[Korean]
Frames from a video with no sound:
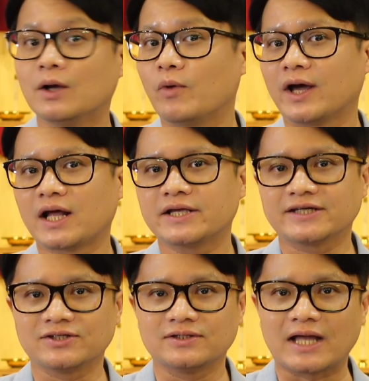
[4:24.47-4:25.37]
왜
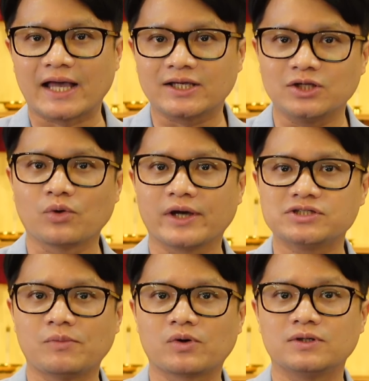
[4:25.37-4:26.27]
하나님께서는 나의 기도의
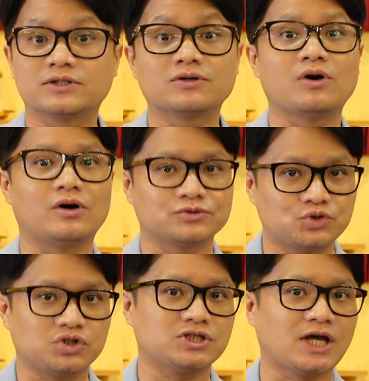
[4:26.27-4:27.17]
제목을 들어
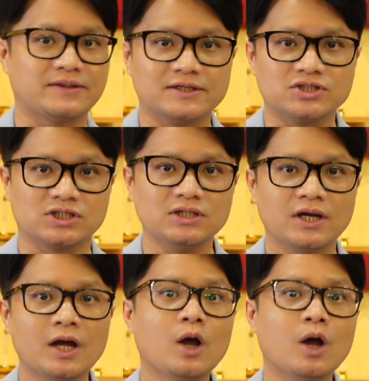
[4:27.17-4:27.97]
주시지 않는지,